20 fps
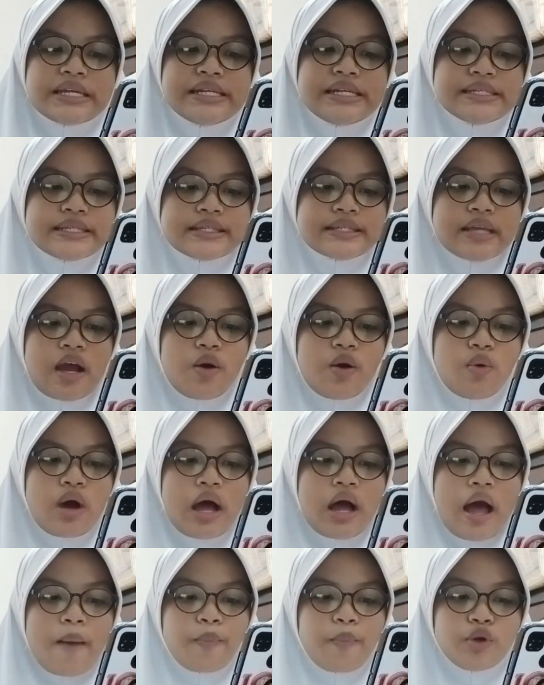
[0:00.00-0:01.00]

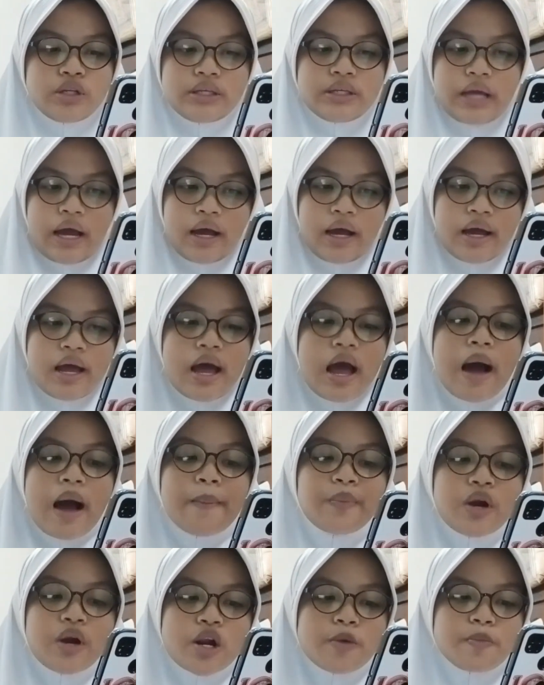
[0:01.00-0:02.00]
senyawa amoniak
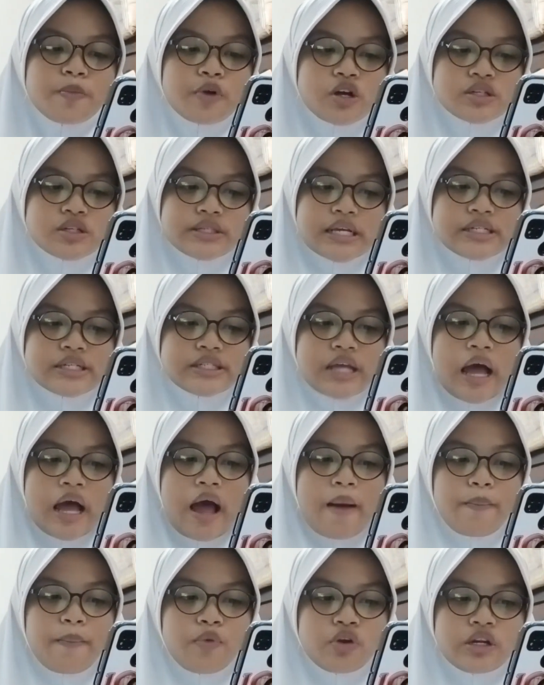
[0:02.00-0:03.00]
melalui proses
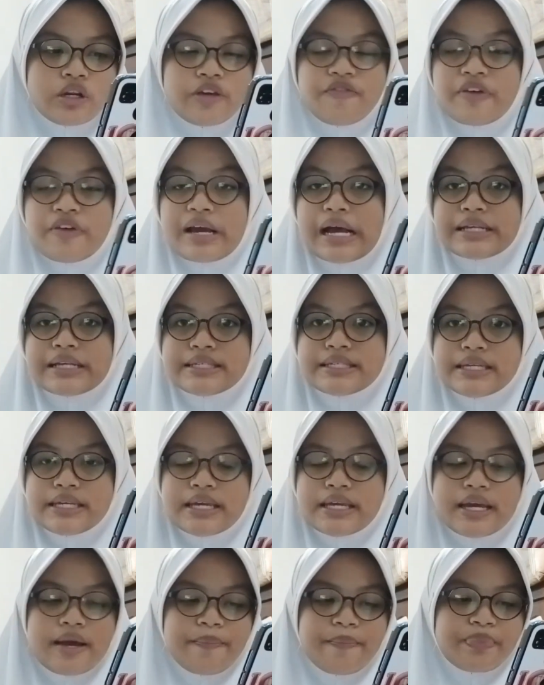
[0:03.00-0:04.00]
amonifikasi.
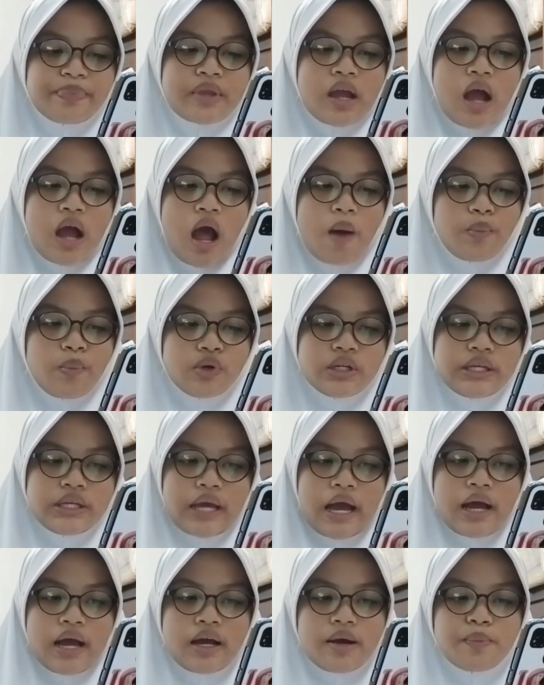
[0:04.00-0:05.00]

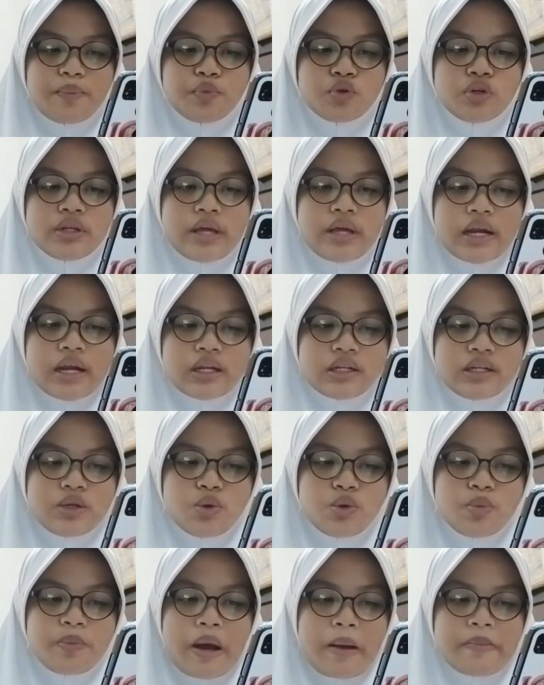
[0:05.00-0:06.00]
Amoniak kemudian
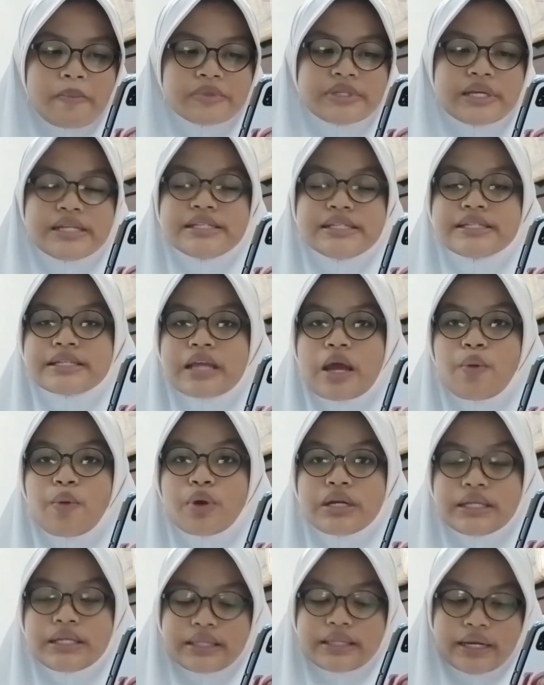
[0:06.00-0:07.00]
diubah menjadi
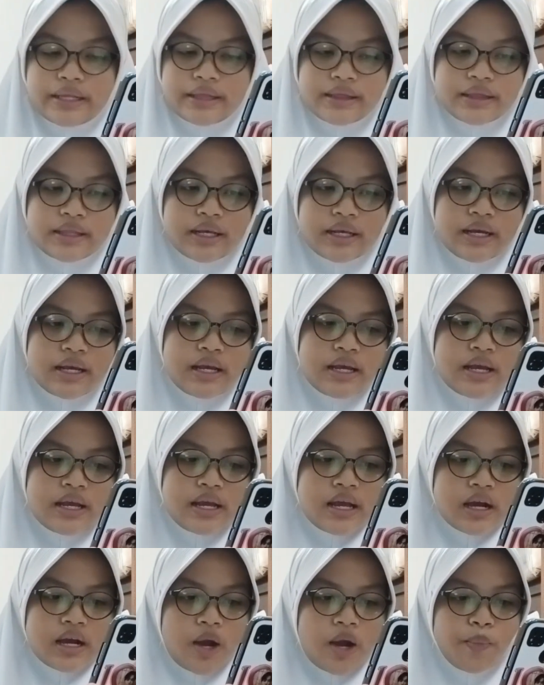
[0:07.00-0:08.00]
senyawa nitrit,
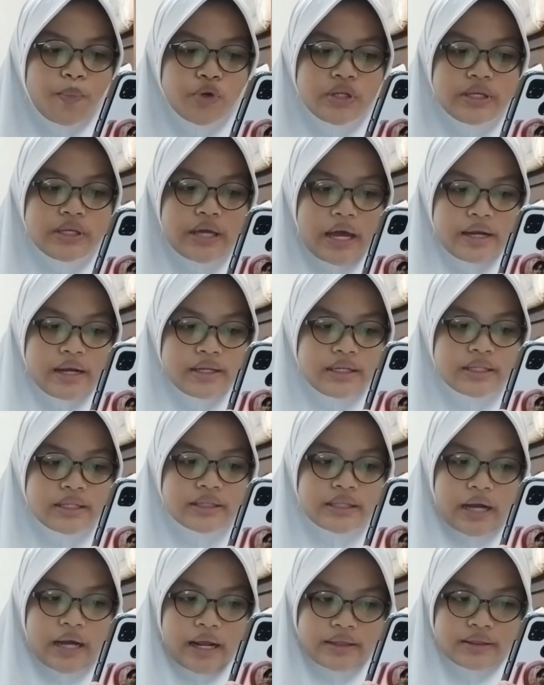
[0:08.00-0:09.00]
kemudian
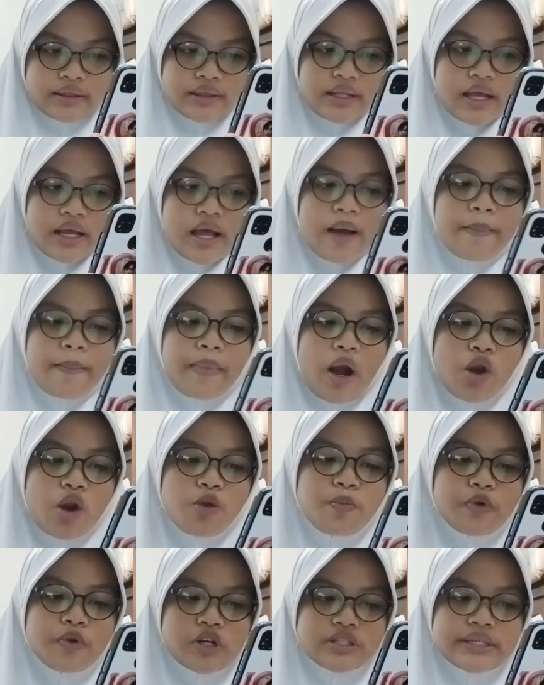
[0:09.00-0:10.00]
nitrat
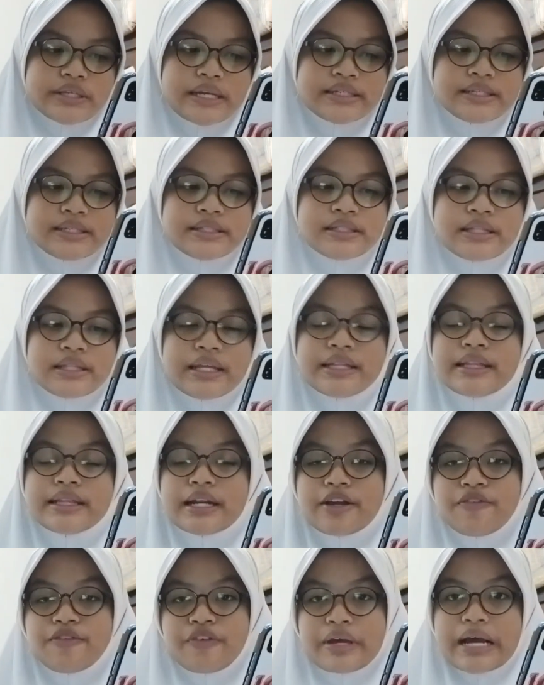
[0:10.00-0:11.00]
melalui proses
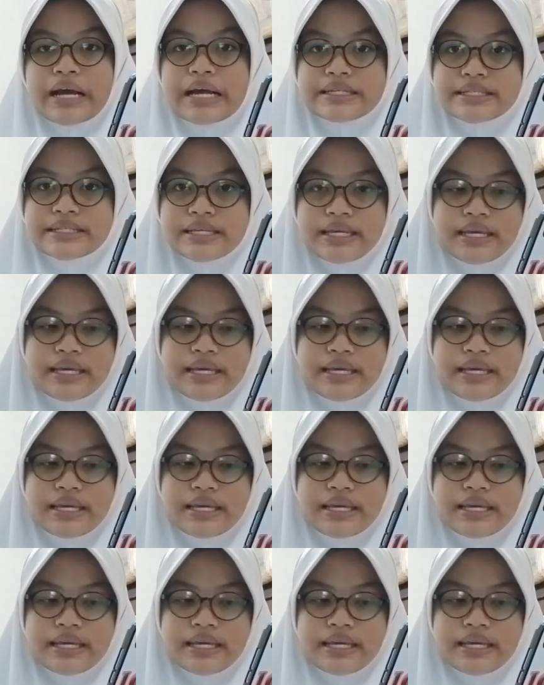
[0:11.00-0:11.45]
nitrifikasi